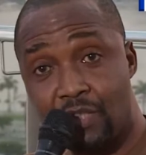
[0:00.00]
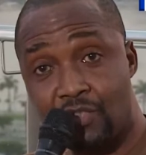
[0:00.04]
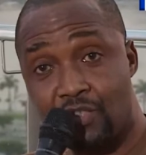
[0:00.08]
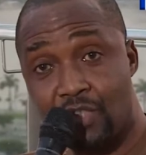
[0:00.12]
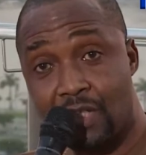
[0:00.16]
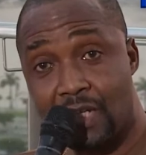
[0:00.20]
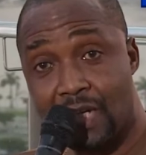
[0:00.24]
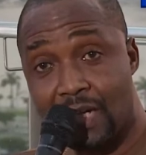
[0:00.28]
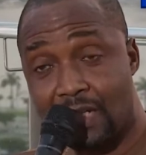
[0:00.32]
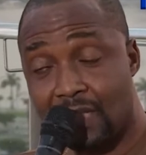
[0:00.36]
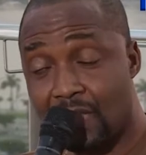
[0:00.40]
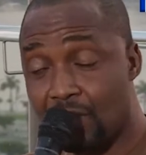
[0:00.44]
de
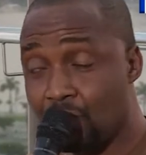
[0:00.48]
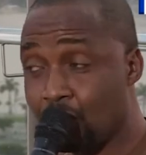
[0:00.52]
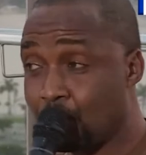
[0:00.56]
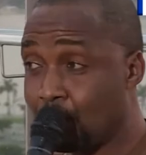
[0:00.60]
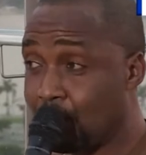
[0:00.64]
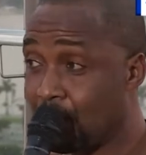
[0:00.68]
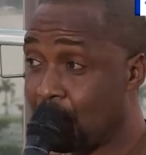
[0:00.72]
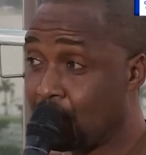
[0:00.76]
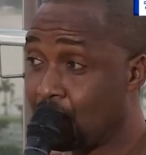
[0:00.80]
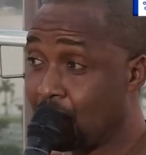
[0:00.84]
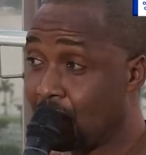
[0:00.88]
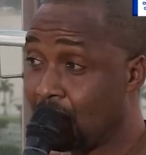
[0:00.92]
chegadas
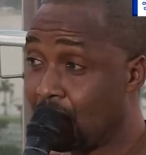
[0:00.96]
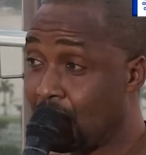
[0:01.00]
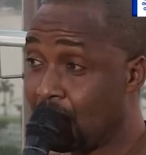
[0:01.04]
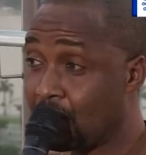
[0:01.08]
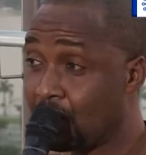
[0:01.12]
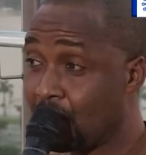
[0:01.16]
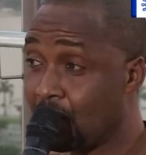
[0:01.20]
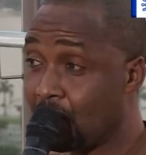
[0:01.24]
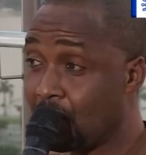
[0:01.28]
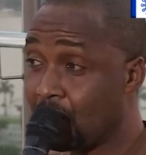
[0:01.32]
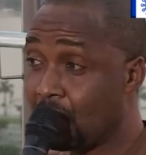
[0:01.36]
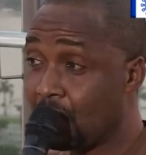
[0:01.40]

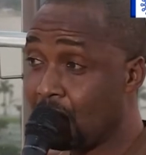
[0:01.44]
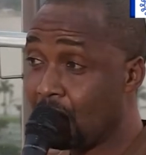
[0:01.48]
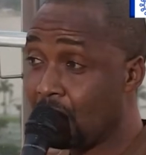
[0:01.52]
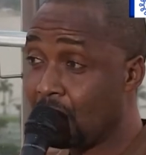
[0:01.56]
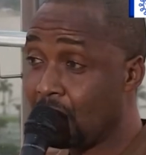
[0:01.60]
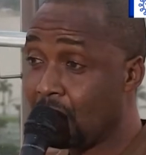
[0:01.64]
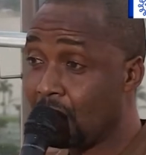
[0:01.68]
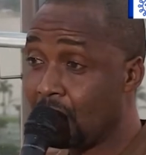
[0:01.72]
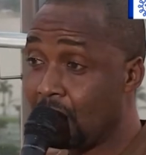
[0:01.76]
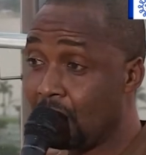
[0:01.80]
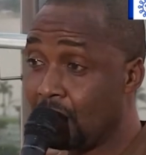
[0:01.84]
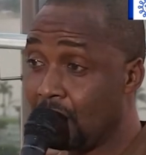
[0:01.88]
turísticas.
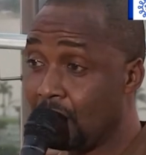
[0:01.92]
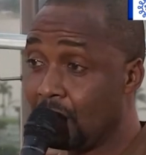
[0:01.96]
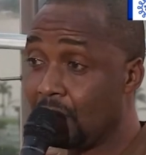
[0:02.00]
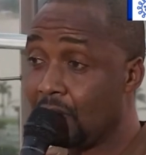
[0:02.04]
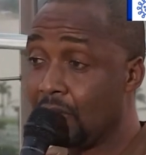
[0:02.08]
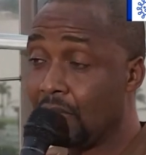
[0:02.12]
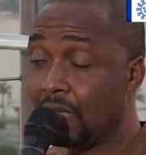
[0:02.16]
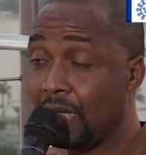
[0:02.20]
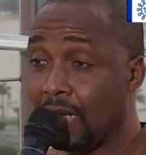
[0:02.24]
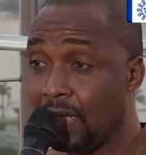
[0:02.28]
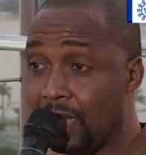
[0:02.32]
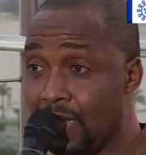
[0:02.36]
E
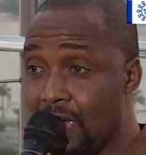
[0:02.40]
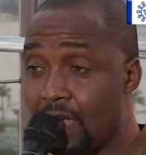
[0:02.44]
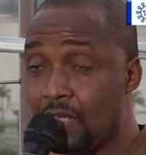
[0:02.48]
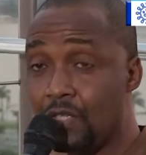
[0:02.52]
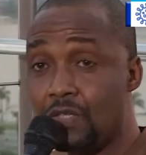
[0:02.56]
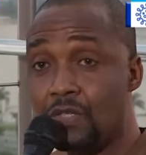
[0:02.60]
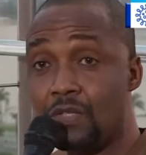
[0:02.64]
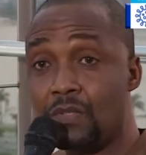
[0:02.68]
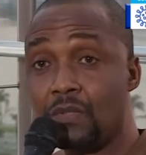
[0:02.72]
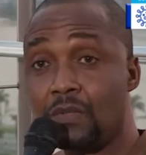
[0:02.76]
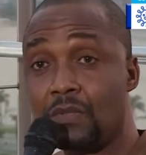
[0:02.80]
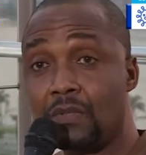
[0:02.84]
é
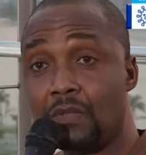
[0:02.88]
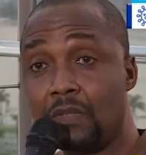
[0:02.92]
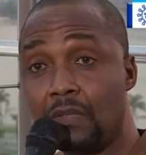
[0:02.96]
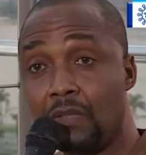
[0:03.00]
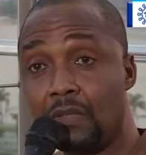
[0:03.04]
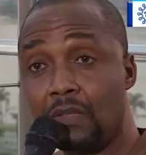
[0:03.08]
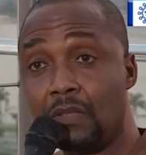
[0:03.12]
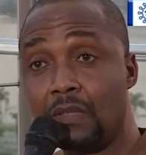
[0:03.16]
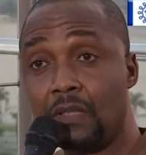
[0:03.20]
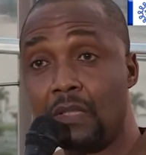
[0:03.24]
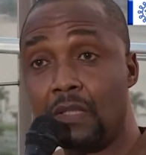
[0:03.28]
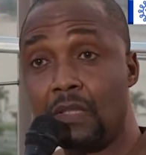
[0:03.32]
isso
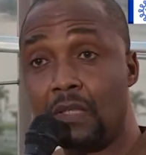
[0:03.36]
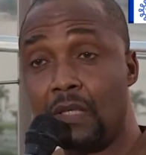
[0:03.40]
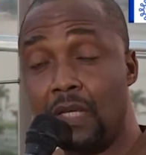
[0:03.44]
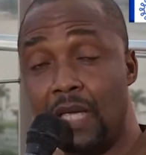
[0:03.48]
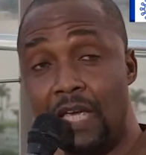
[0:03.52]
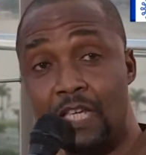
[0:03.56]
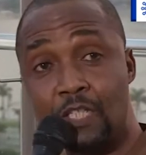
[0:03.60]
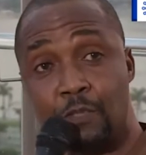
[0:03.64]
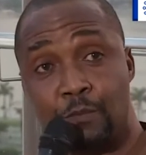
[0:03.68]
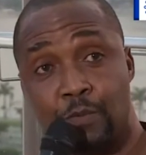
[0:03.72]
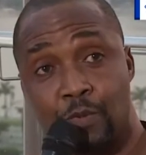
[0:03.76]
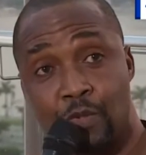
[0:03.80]
que
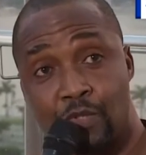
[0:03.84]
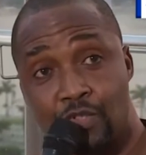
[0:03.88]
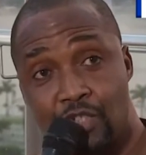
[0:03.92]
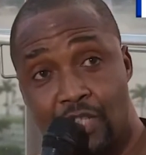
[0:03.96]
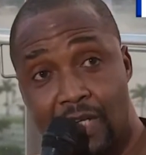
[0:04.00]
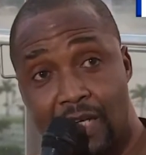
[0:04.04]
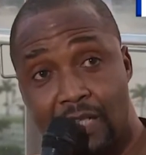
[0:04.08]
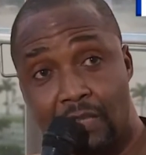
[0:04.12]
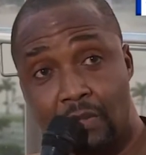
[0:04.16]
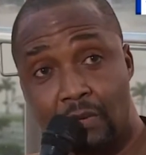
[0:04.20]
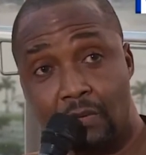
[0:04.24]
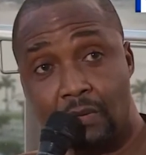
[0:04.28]
esse
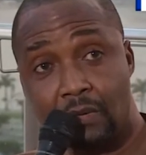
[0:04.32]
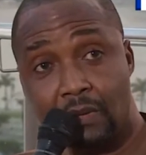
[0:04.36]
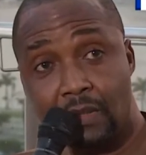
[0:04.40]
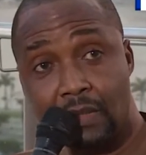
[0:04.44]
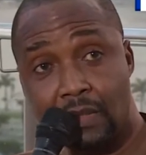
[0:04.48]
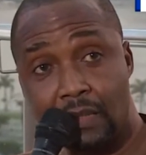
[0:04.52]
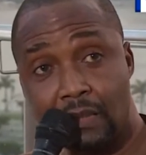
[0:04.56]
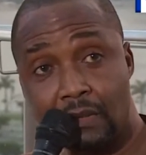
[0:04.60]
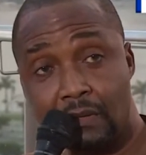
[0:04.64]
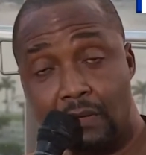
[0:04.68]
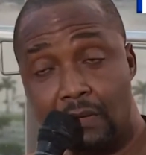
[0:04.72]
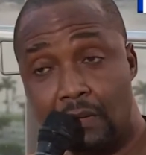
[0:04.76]
projeto
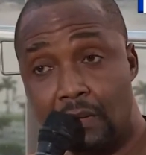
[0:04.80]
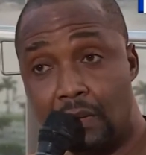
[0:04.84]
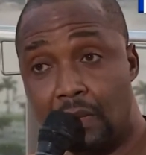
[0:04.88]
quer